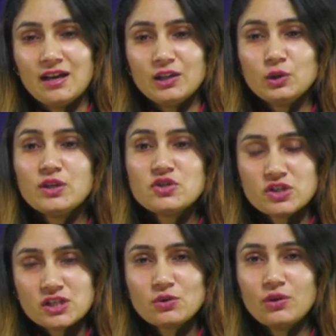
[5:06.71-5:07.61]
तो इस
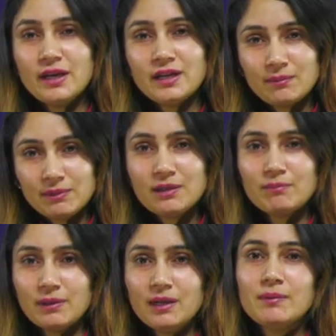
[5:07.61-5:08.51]
चीज़ को लेकर अभी एक
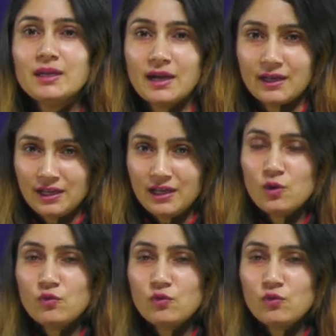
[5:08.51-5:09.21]
बिल भी आया है